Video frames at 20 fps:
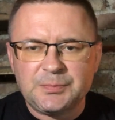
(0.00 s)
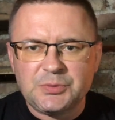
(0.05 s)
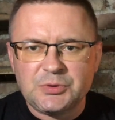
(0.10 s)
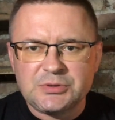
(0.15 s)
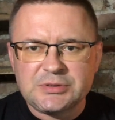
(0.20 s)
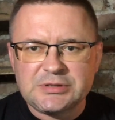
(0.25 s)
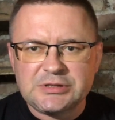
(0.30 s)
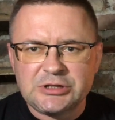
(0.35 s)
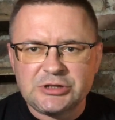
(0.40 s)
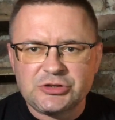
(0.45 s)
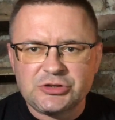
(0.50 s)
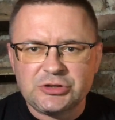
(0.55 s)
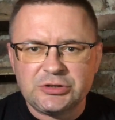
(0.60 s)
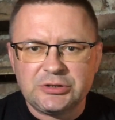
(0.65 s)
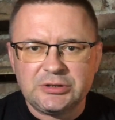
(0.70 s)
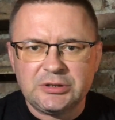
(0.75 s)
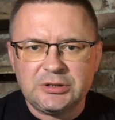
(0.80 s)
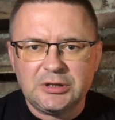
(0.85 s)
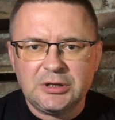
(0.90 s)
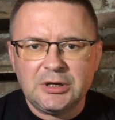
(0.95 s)

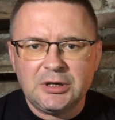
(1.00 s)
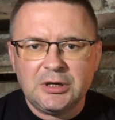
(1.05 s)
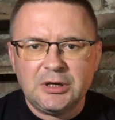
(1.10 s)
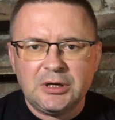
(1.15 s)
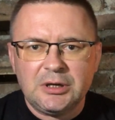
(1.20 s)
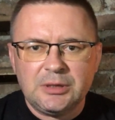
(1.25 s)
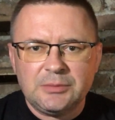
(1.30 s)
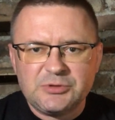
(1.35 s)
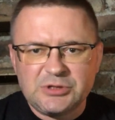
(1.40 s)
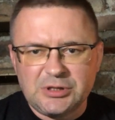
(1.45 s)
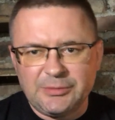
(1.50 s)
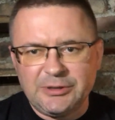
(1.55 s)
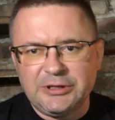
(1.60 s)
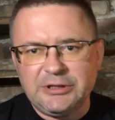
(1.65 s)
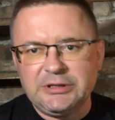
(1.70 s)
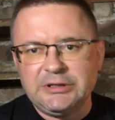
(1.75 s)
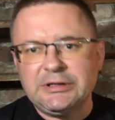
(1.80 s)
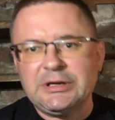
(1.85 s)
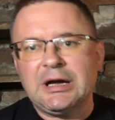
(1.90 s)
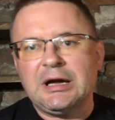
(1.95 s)
Possession,
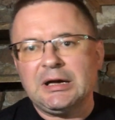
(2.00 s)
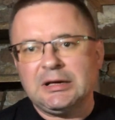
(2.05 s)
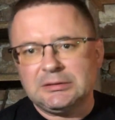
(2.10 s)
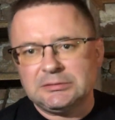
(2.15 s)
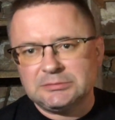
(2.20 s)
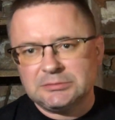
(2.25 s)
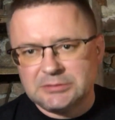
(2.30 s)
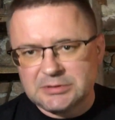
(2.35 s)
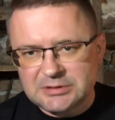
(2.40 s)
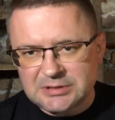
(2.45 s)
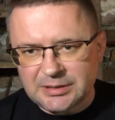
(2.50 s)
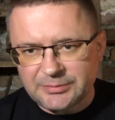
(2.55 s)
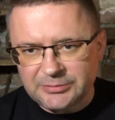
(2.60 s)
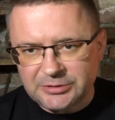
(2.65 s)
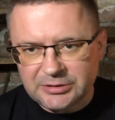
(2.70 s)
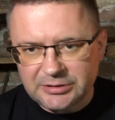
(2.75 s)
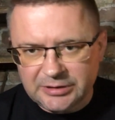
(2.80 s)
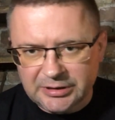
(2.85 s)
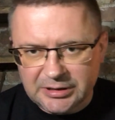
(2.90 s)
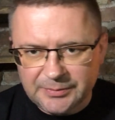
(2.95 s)
przynajmniej ja znam
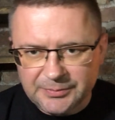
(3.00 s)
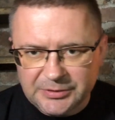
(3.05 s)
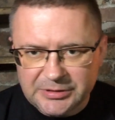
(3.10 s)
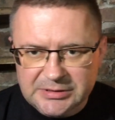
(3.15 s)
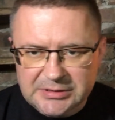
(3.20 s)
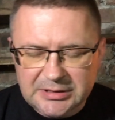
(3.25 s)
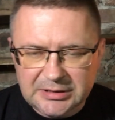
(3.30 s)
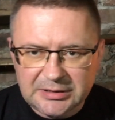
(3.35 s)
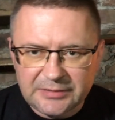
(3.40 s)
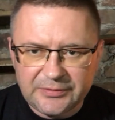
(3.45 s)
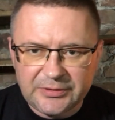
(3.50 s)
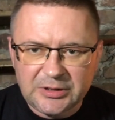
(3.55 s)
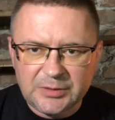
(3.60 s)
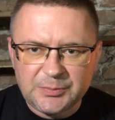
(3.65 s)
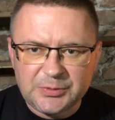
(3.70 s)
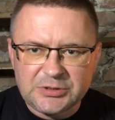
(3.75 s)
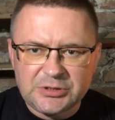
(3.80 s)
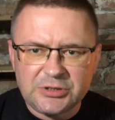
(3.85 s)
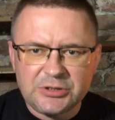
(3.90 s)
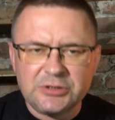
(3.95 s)
ich najlepiej z Cadaveric
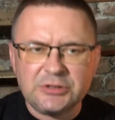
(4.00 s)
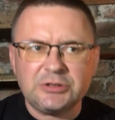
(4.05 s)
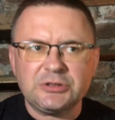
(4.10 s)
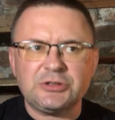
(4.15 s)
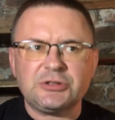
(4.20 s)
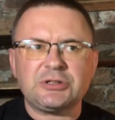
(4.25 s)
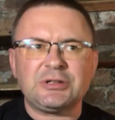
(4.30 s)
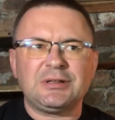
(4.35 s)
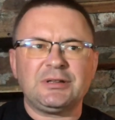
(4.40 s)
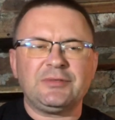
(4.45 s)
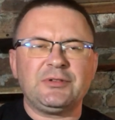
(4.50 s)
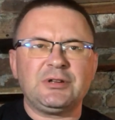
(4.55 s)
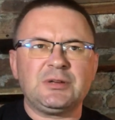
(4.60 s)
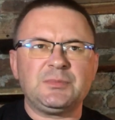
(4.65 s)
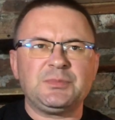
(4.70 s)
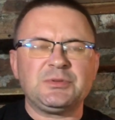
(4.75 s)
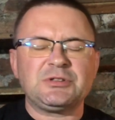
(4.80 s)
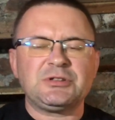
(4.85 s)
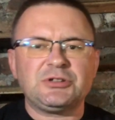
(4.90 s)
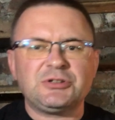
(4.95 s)
Possession, gdyż
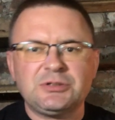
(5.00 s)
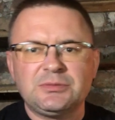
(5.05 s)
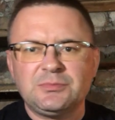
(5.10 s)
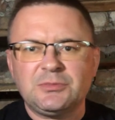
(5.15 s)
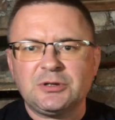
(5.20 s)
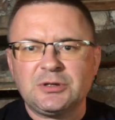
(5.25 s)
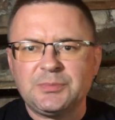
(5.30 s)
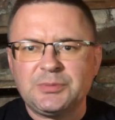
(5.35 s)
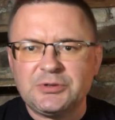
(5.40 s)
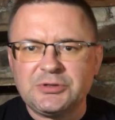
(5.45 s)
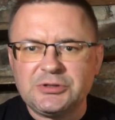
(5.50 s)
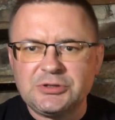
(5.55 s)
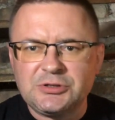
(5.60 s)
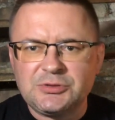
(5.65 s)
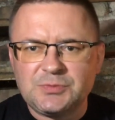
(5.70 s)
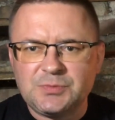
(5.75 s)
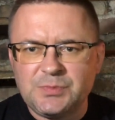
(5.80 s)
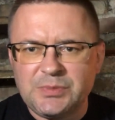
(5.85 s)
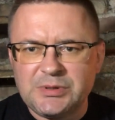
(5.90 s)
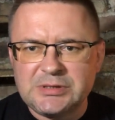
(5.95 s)
Cadaveric Possession mogę
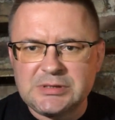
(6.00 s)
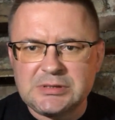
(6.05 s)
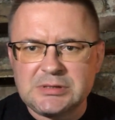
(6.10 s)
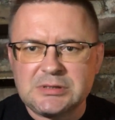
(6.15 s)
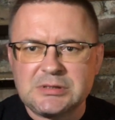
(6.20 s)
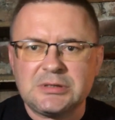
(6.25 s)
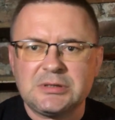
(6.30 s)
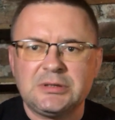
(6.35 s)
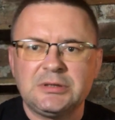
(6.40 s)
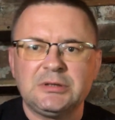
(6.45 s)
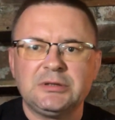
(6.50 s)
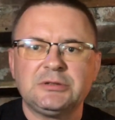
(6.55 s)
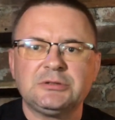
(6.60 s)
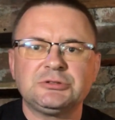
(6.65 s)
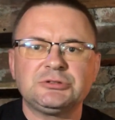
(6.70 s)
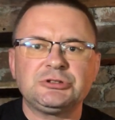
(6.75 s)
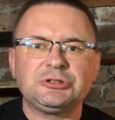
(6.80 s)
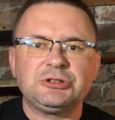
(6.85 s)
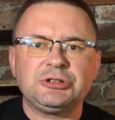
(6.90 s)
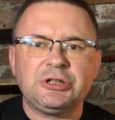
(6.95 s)
powiedzieć bez
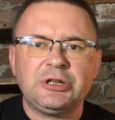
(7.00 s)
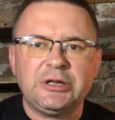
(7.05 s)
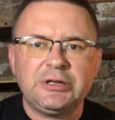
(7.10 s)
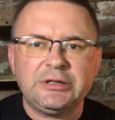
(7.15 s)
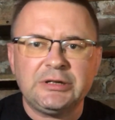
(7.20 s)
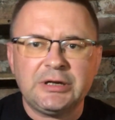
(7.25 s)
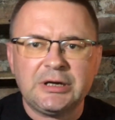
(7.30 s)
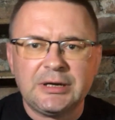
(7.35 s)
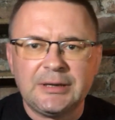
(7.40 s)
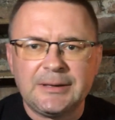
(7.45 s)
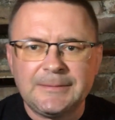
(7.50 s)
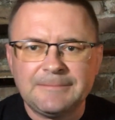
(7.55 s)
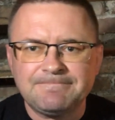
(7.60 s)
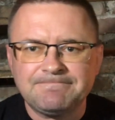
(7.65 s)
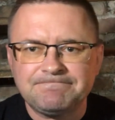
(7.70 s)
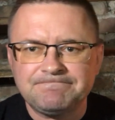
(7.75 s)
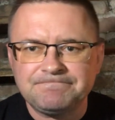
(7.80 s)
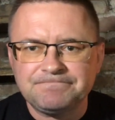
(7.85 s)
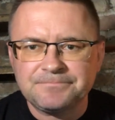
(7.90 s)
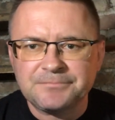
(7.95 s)
cienia
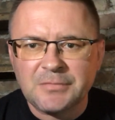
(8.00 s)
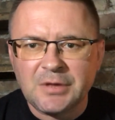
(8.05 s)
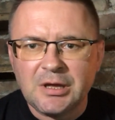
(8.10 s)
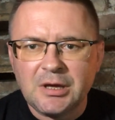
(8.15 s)
mm,